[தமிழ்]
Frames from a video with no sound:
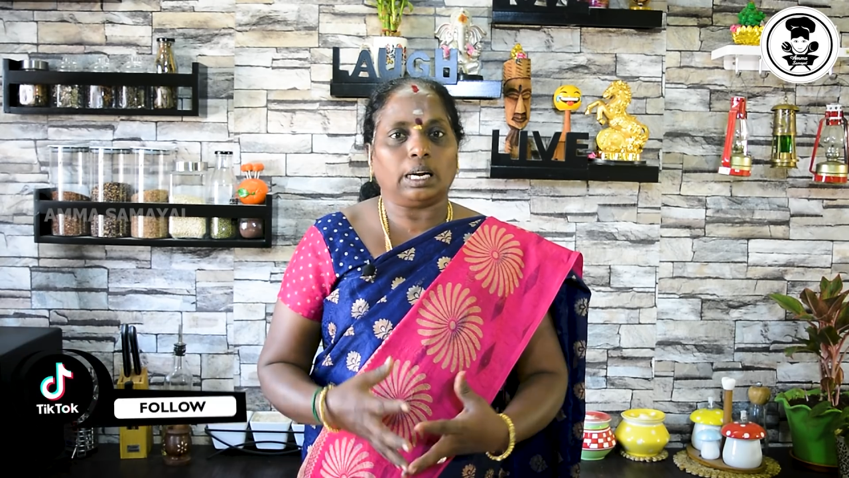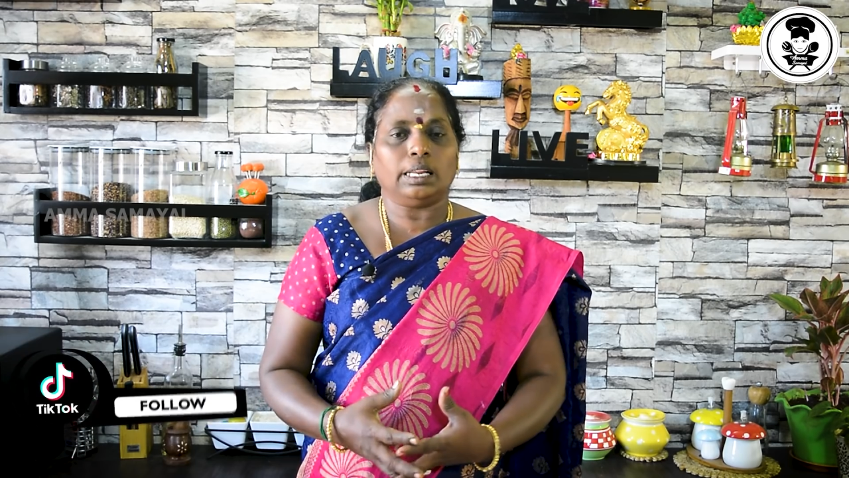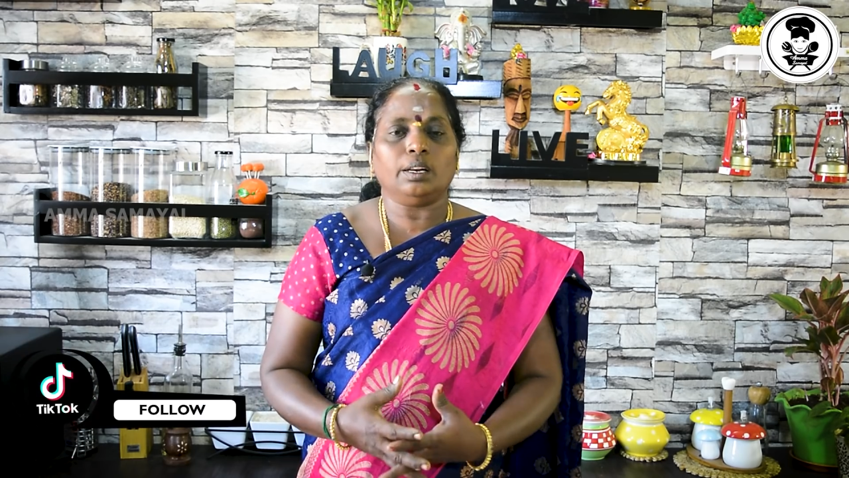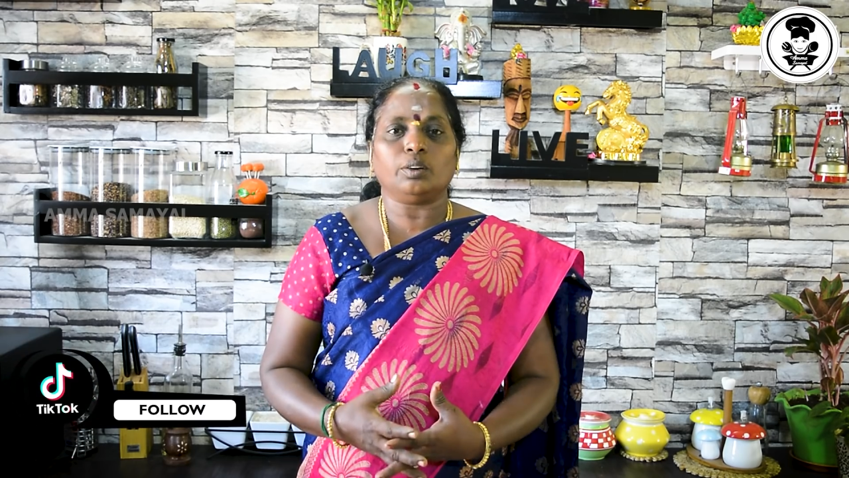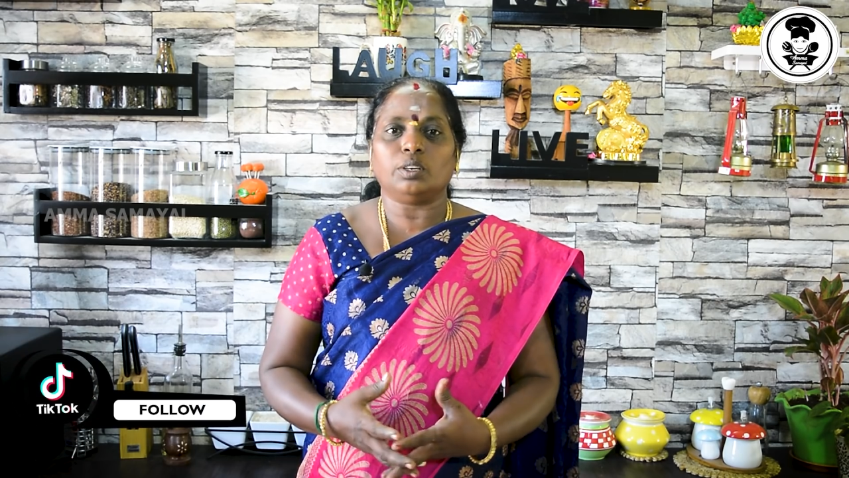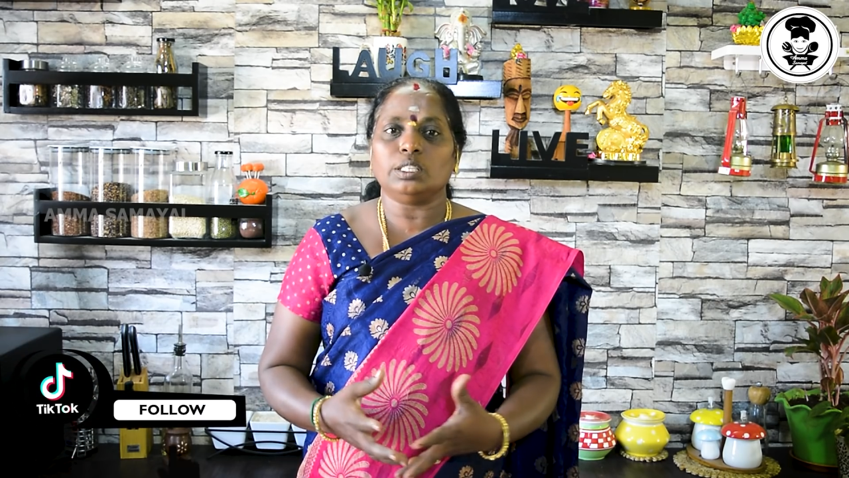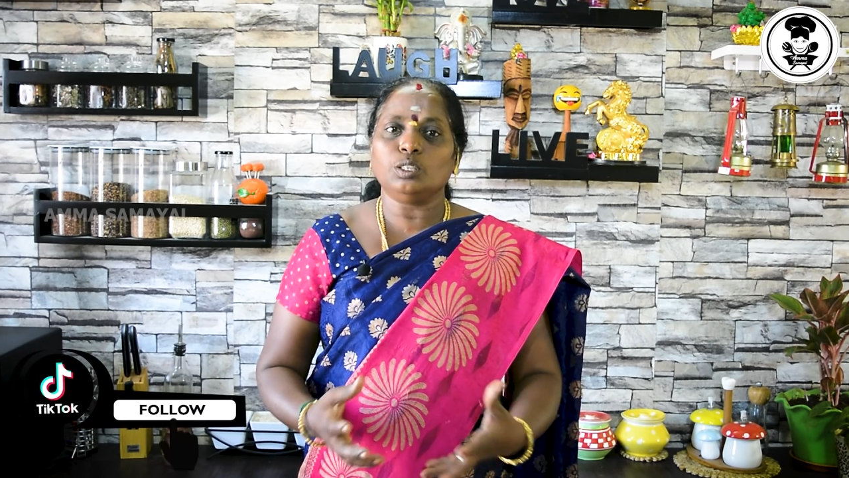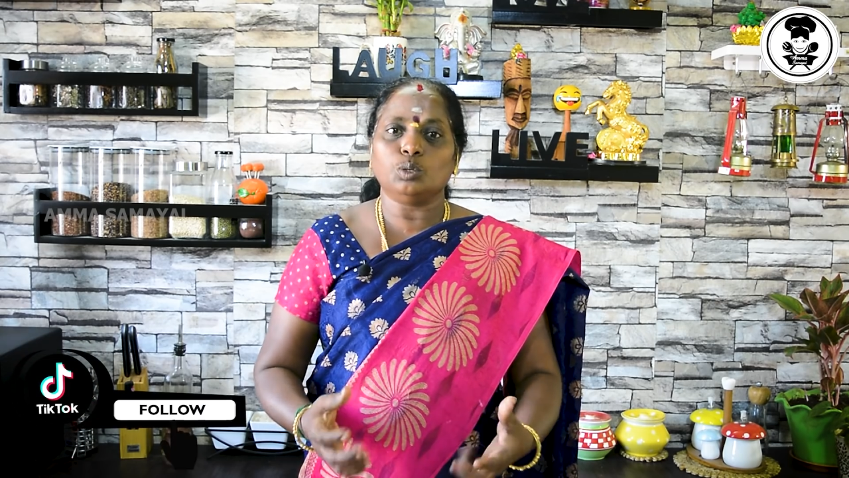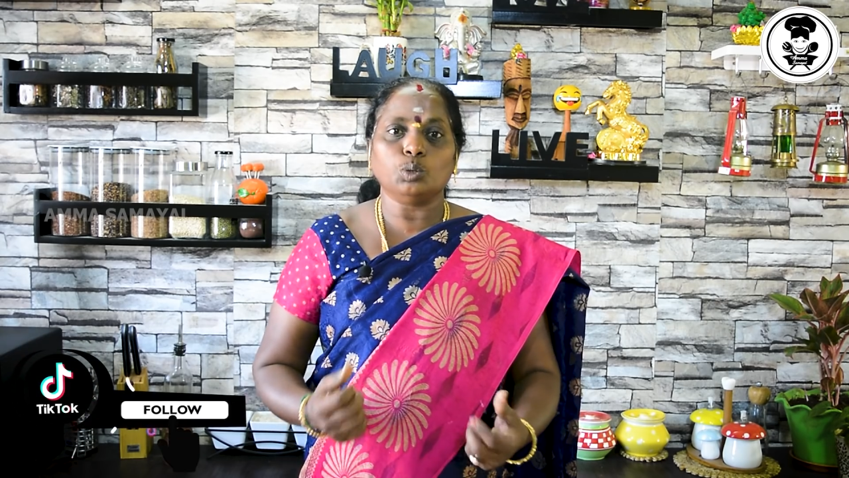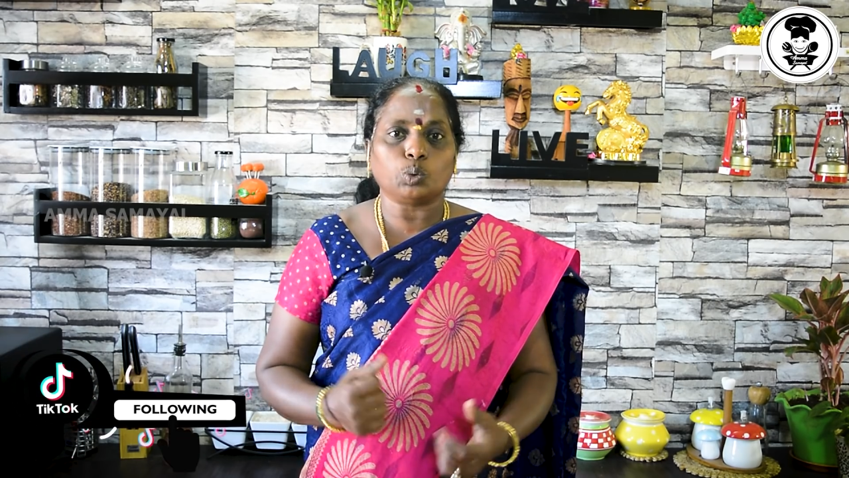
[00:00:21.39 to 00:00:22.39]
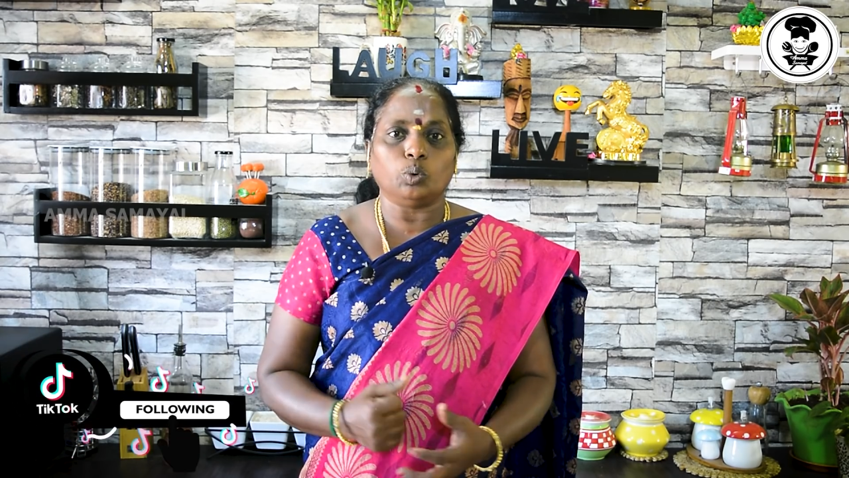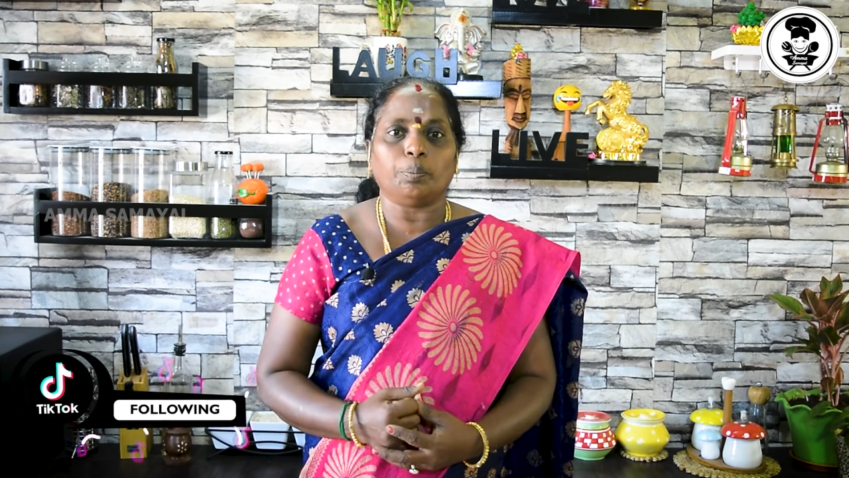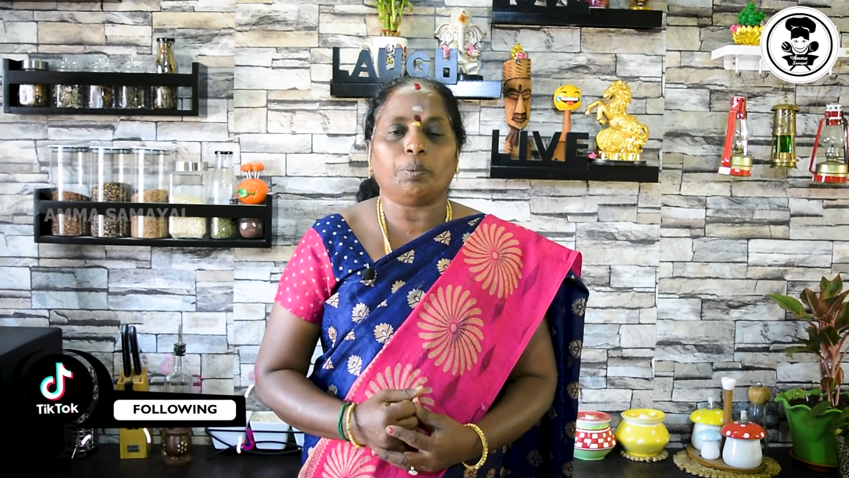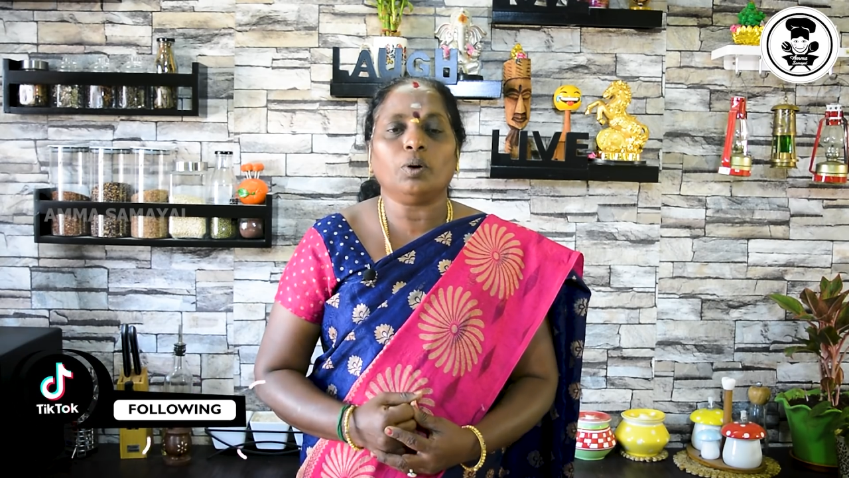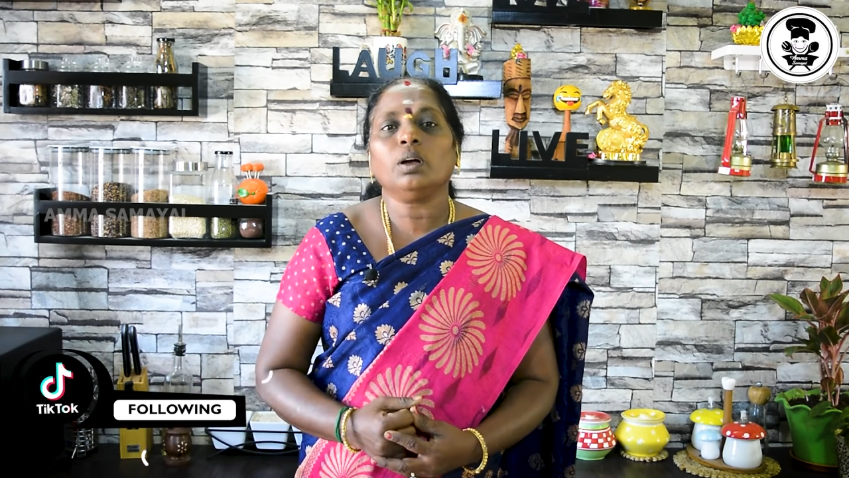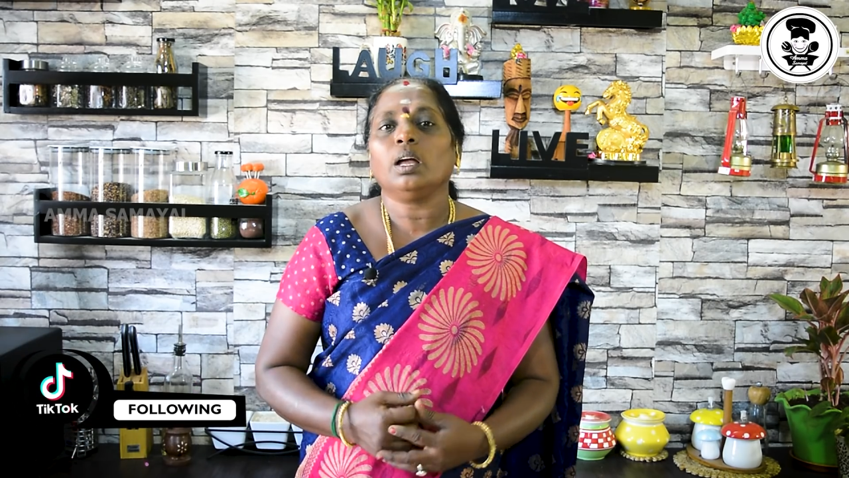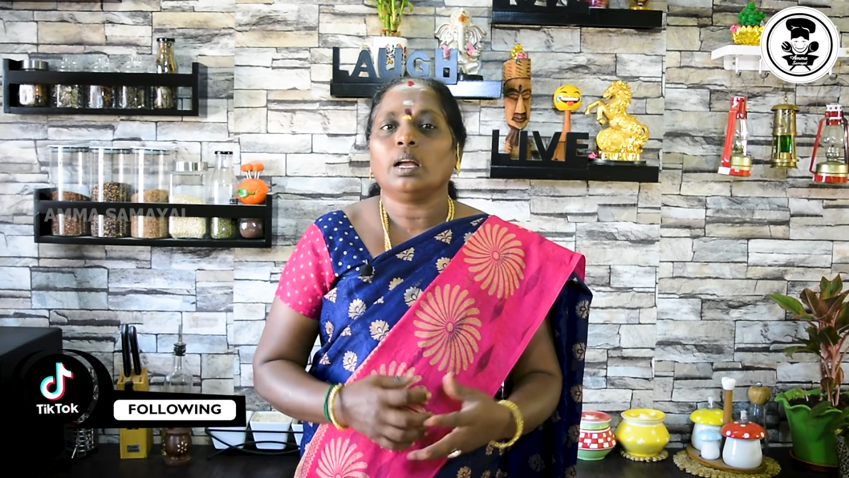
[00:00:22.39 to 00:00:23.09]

கடையில் நுழைஞ்சி ஜூஸ் குடிப்போம்